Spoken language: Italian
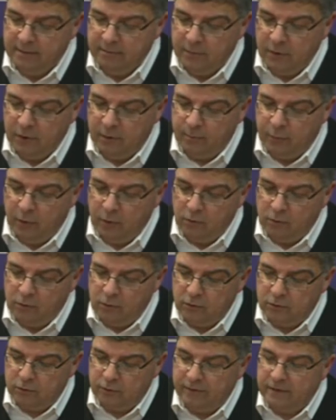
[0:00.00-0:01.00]
Però poi un
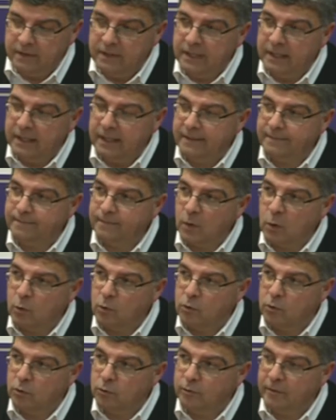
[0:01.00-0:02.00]
conto è dire,
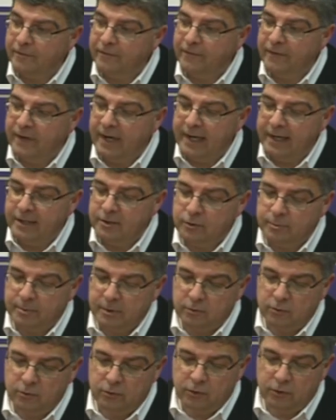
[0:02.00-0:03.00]
un conto è fare e
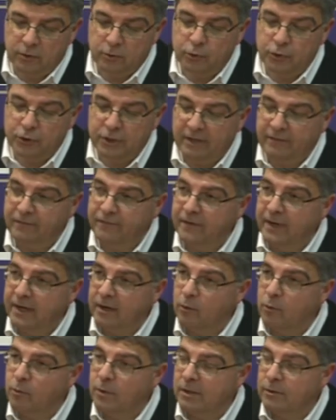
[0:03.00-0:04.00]
soprattutto riuscire a
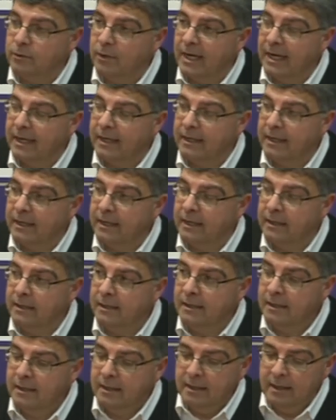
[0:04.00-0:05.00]
farlo quando anche
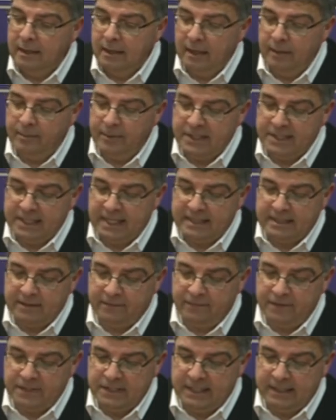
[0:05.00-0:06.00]
la presenza
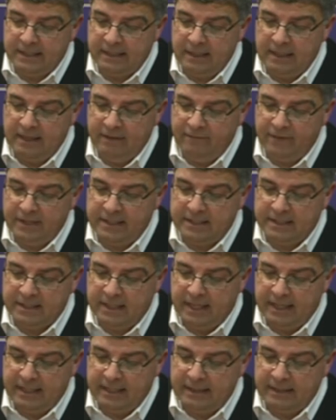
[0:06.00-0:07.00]
fisica degli
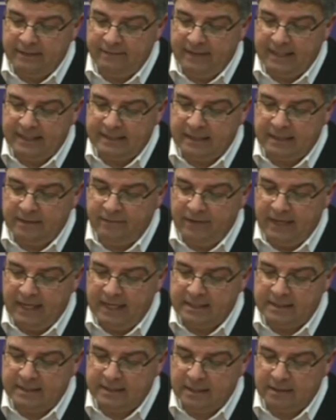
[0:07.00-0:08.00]
avversari diventa
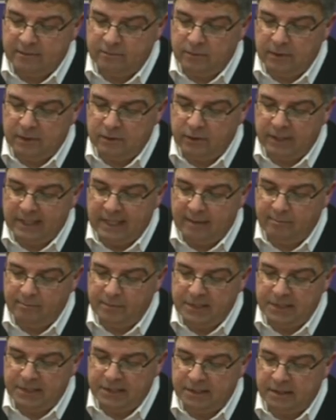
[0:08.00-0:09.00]
diversa, quando i
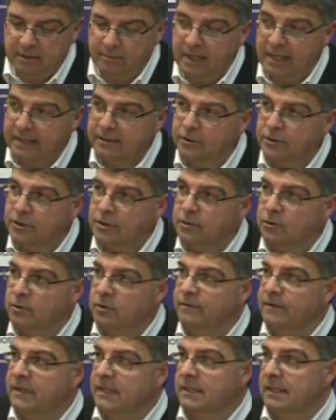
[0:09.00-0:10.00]
cambi sistematici sono
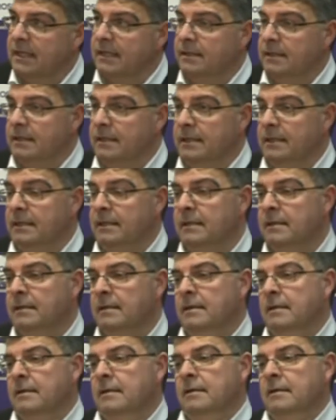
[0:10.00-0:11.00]
diventati